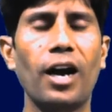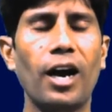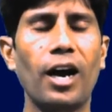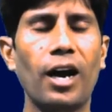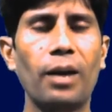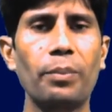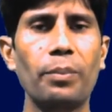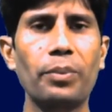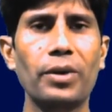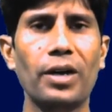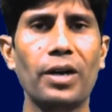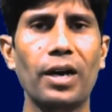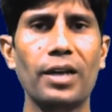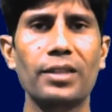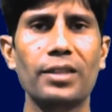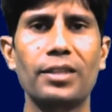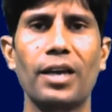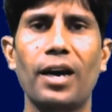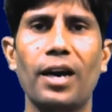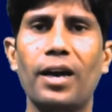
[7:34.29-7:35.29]
आपका
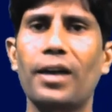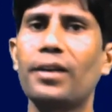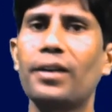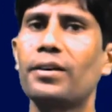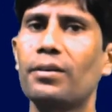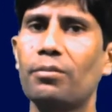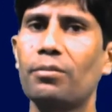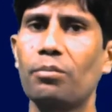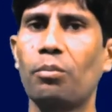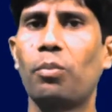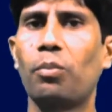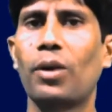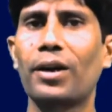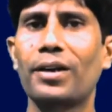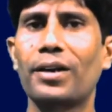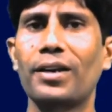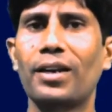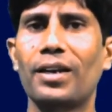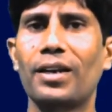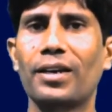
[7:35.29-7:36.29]
ध्यान
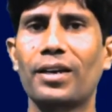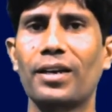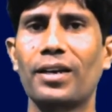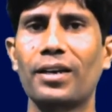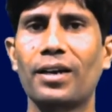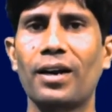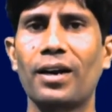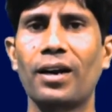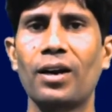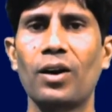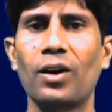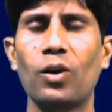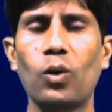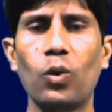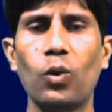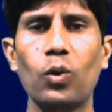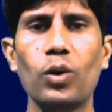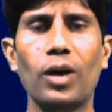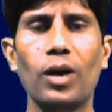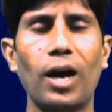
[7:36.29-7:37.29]
बढ़ने लगेगा
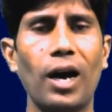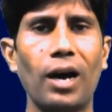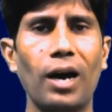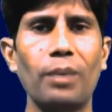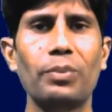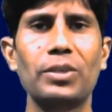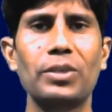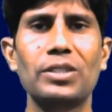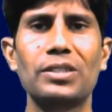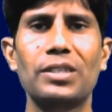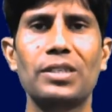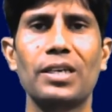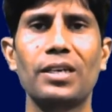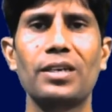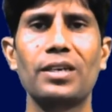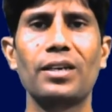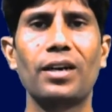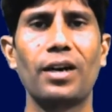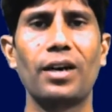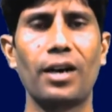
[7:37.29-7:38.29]
और आप इसके
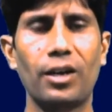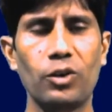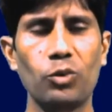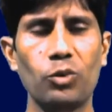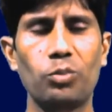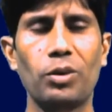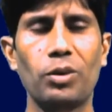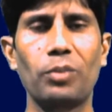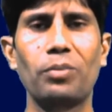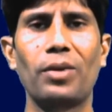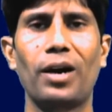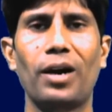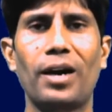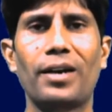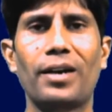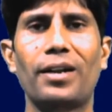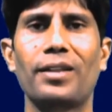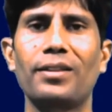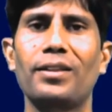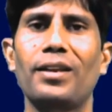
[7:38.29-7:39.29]
अनुपम
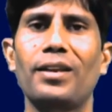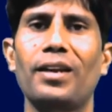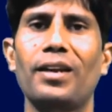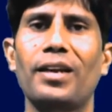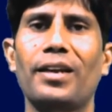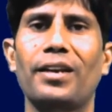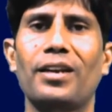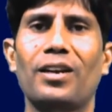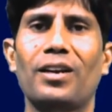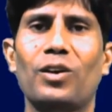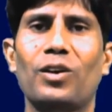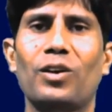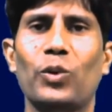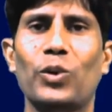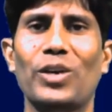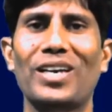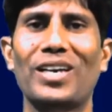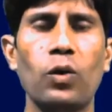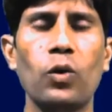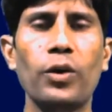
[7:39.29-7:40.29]
आनंद लेने
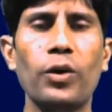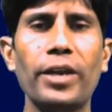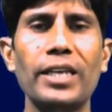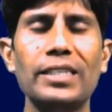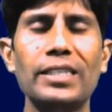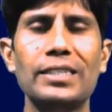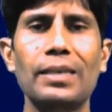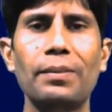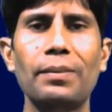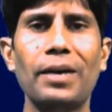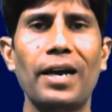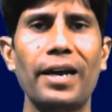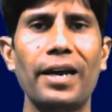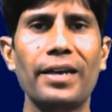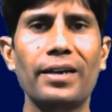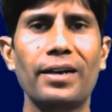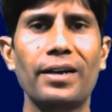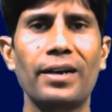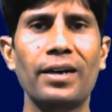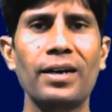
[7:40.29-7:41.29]
लगोगे और एक समय
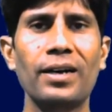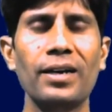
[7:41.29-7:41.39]
आएगा